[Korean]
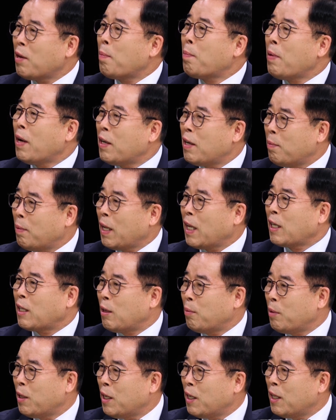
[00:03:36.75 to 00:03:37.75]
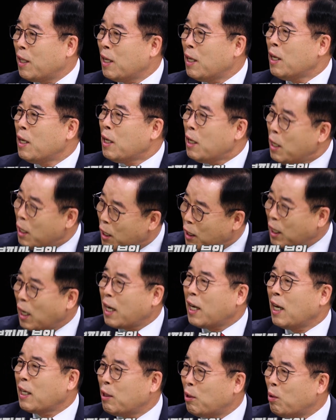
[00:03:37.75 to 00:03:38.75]
협박을 받았으면 네.
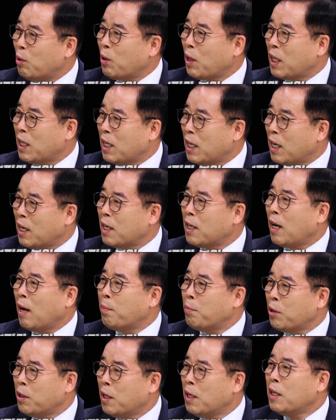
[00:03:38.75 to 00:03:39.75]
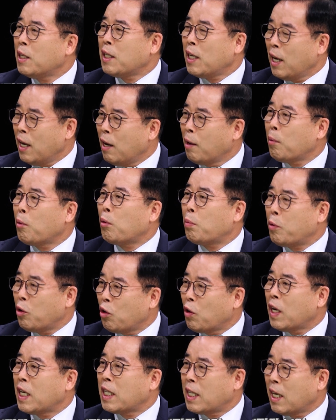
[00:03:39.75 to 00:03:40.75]
이렇게까지 나오겠느냐 그걸 한번 생각해 볼
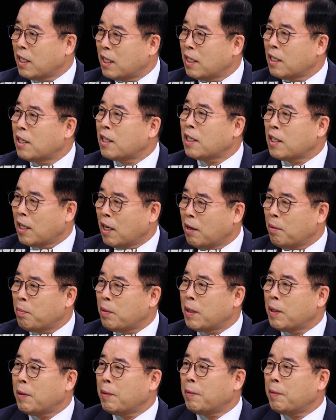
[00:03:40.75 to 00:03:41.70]
필요가 있다 저는 그렇습니다.